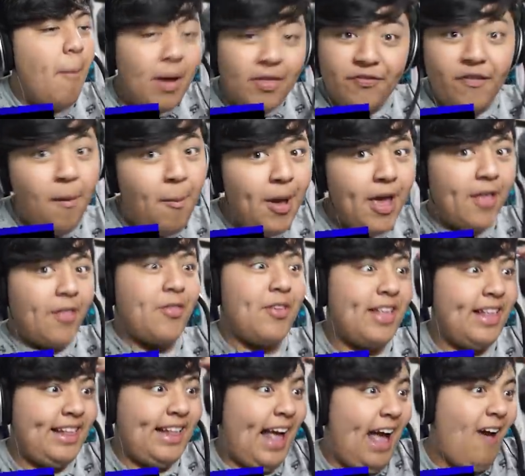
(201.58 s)
aí, vamos aí.
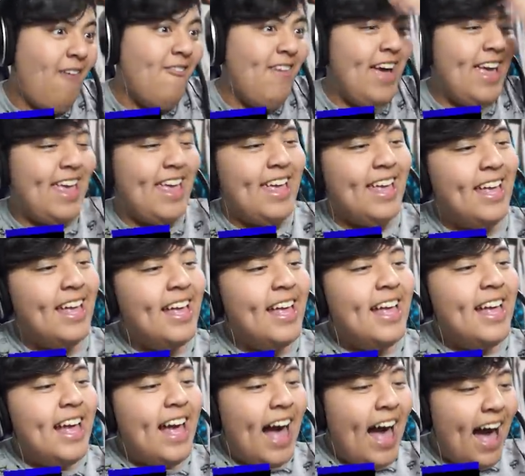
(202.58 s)
Calma aí.
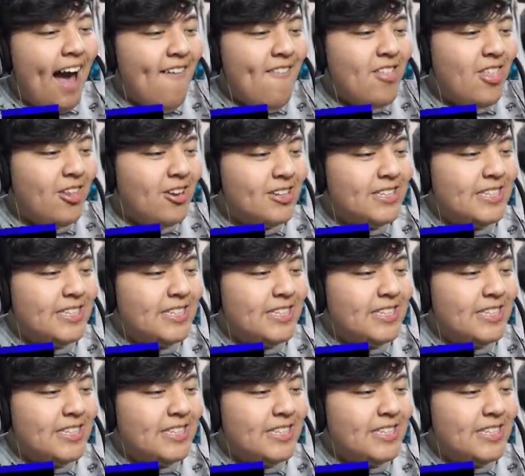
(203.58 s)
Ai, meu Deus do